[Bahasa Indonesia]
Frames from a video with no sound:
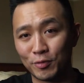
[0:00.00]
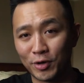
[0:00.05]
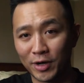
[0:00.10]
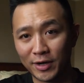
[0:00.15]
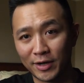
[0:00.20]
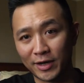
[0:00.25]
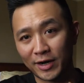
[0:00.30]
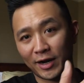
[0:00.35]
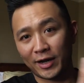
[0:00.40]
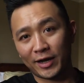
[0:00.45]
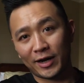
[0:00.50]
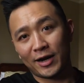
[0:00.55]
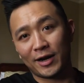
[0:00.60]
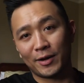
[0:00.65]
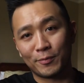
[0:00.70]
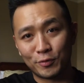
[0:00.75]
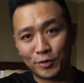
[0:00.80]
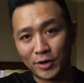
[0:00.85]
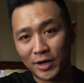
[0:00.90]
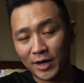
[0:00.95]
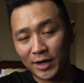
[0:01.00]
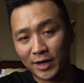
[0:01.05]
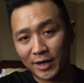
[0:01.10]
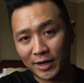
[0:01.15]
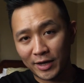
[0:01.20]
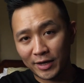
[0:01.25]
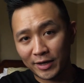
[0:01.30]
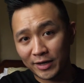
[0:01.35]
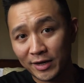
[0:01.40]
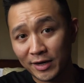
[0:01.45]
bukan gerakan anak
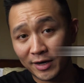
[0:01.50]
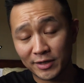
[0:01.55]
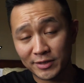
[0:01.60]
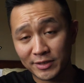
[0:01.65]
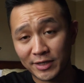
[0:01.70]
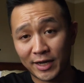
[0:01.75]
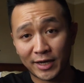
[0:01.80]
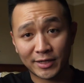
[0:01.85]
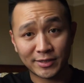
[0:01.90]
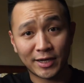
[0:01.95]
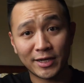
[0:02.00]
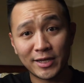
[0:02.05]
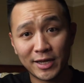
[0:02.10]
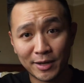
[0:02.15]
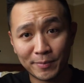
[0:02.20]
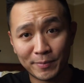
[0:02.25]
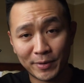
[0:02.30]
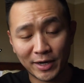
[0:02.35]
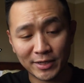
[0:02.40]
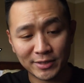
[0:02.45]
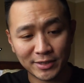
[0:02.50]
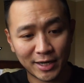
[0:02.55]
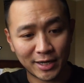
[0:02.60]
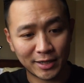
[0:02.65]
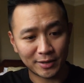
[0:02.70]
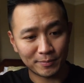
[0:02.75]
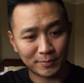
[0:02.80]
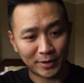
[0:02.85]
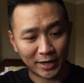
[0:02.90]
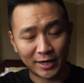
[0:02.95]
muda generasi X saja pada
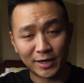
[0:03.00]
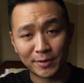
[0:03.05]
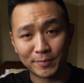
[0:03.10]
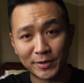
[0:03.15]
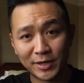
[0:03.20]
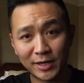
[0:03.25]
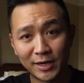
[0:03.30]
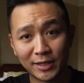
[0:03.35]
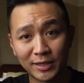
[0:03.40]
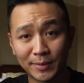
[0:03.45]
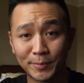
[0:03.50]
saat berani berdiri,